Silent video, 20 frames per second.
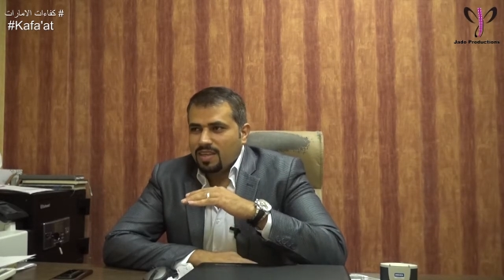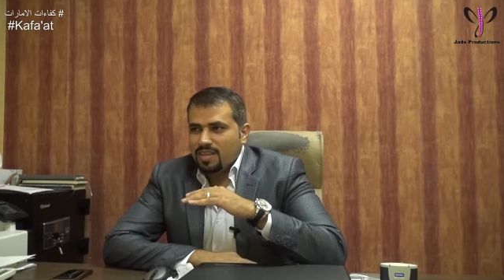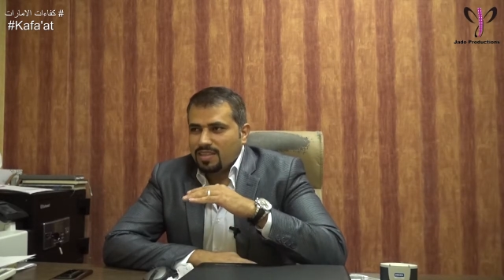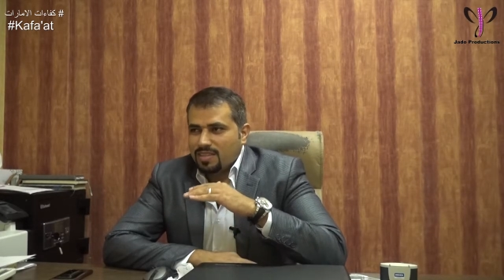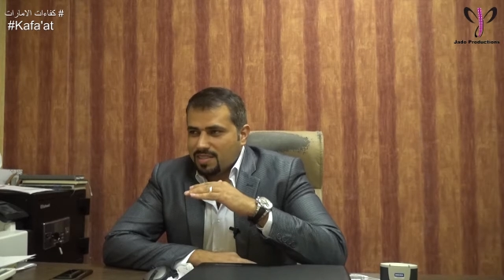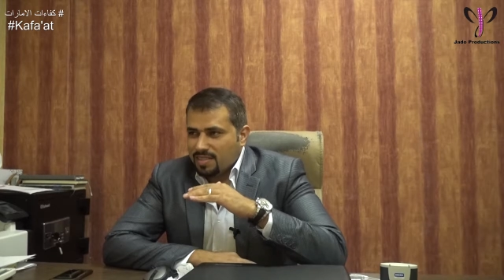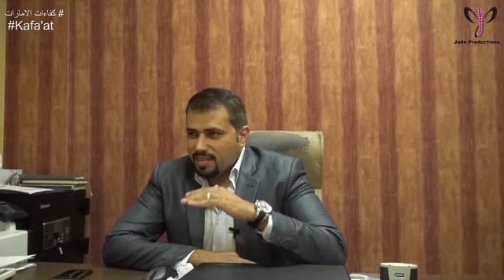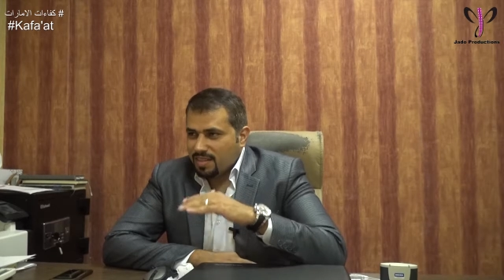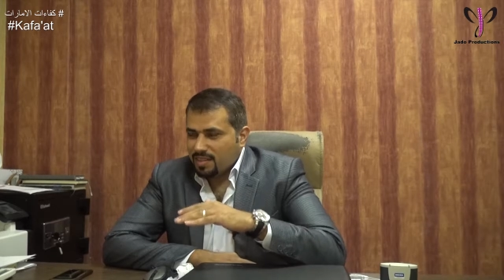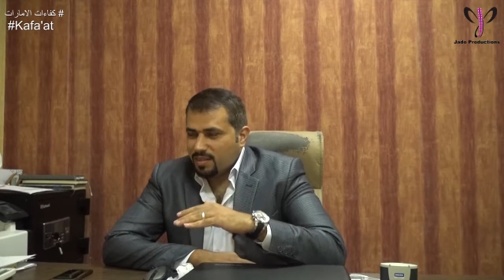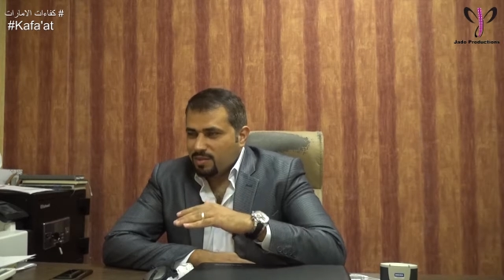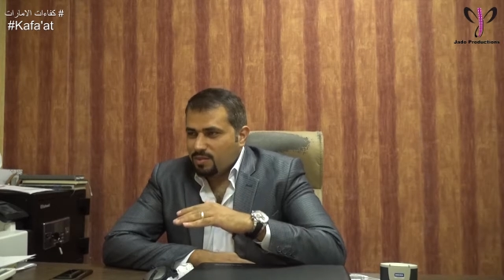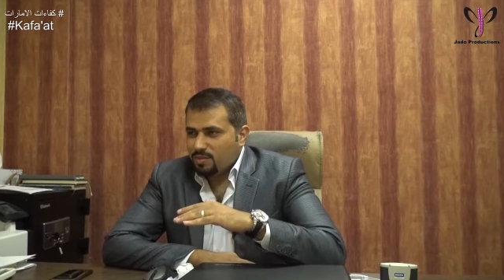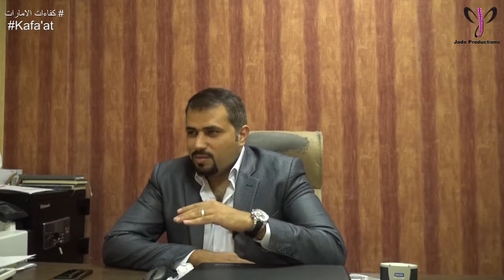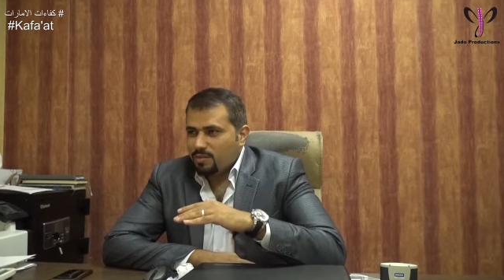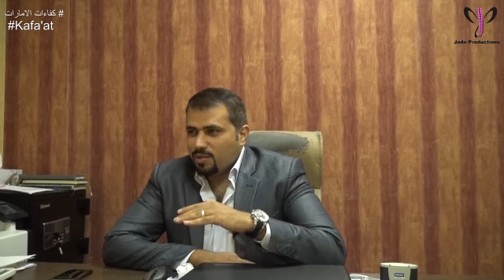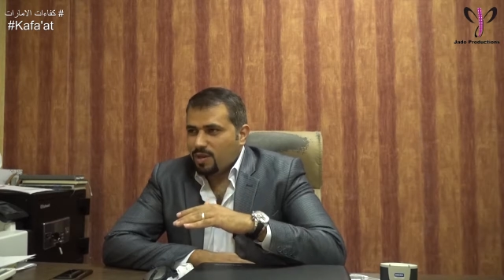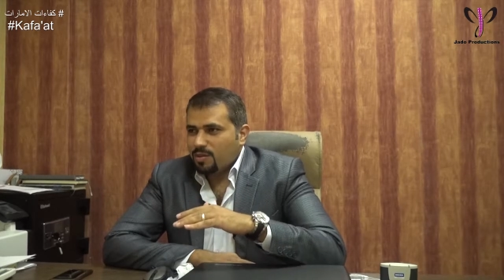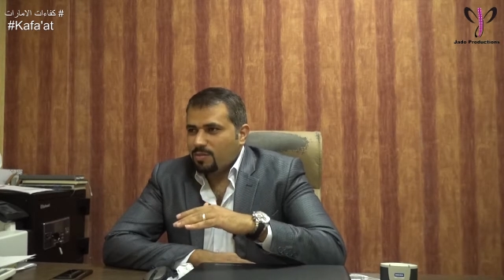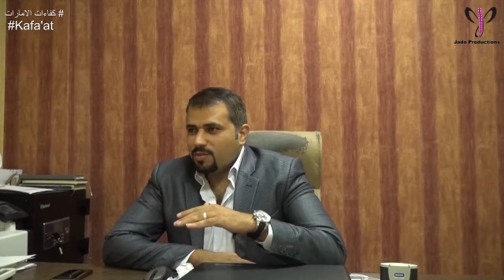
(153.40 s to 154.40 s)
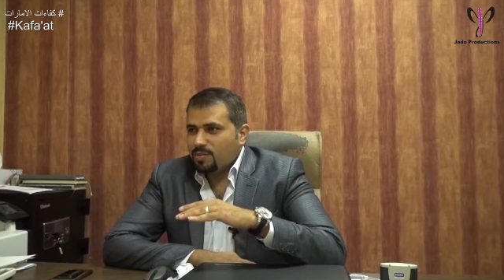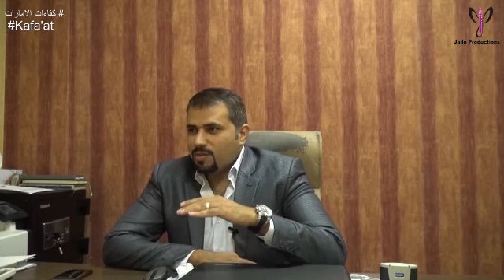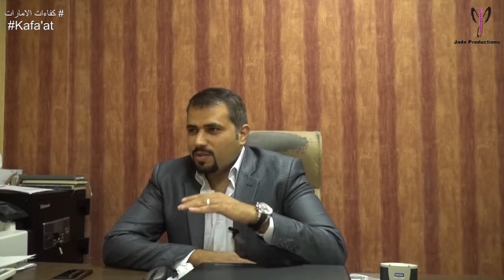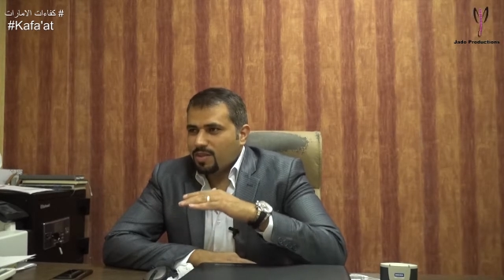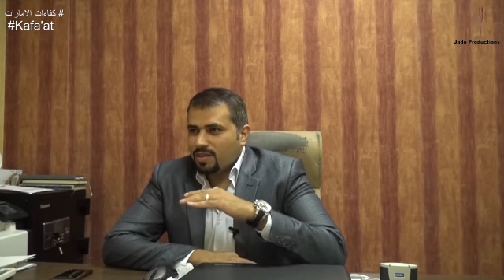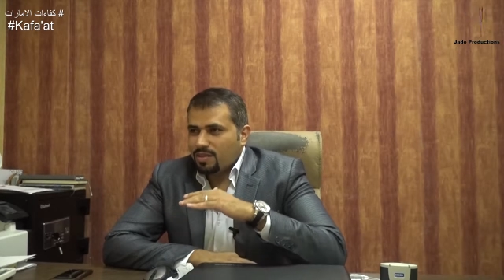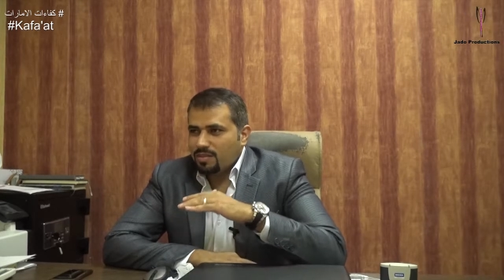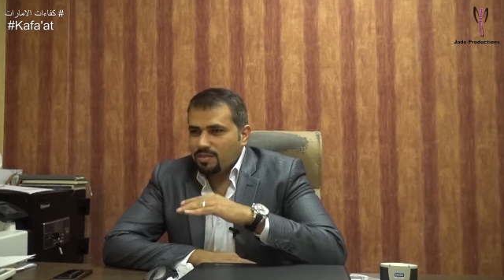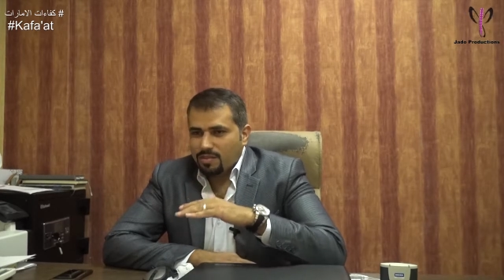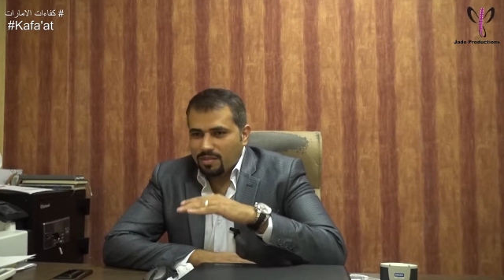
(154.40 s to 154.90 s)
السعر يكون
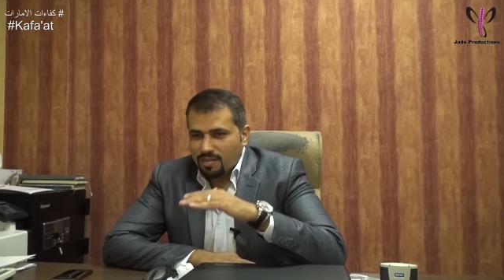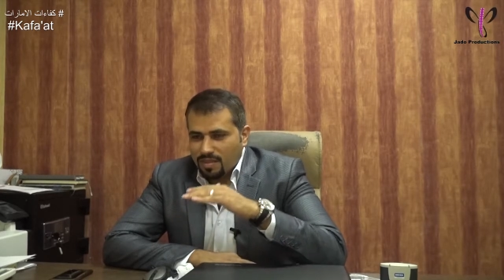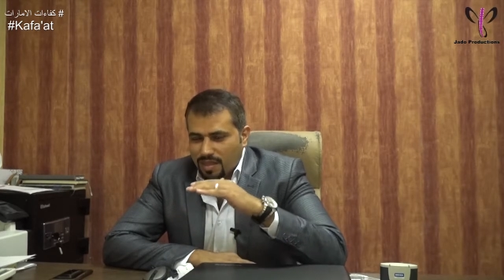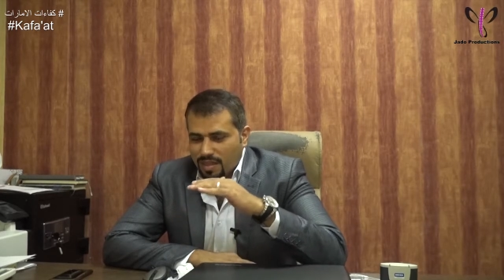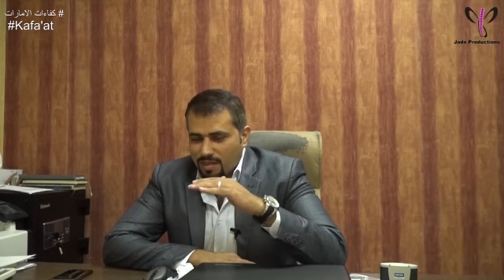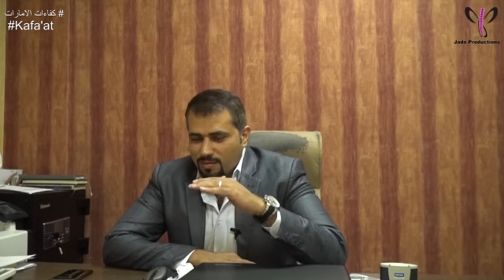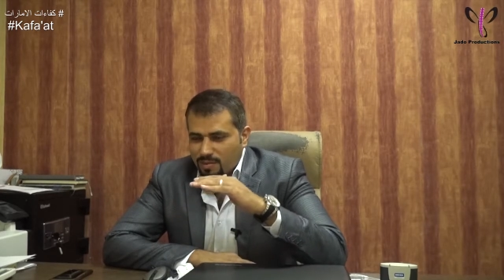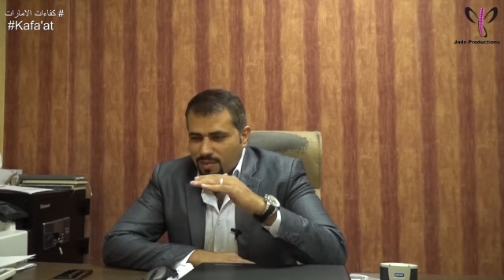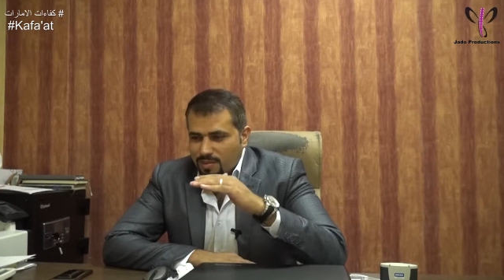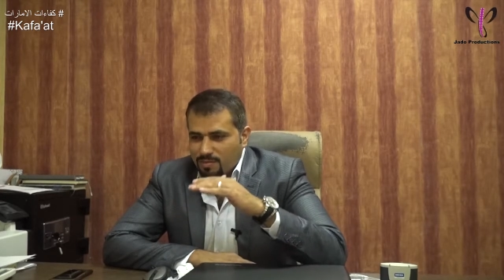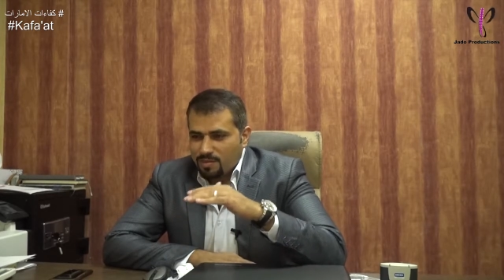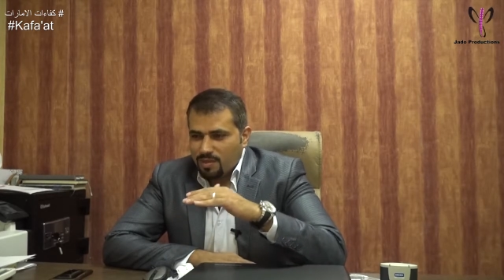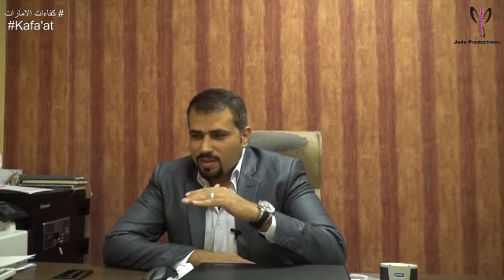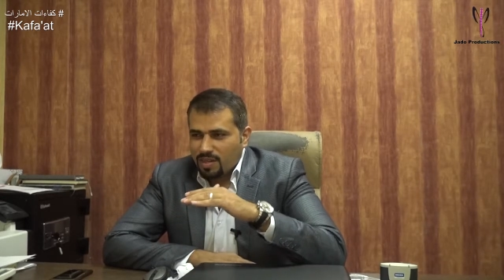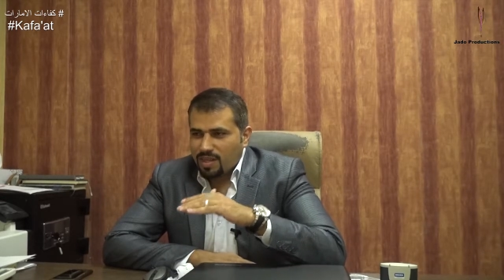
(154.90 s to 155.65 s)
مقبول انه يعني بهمهم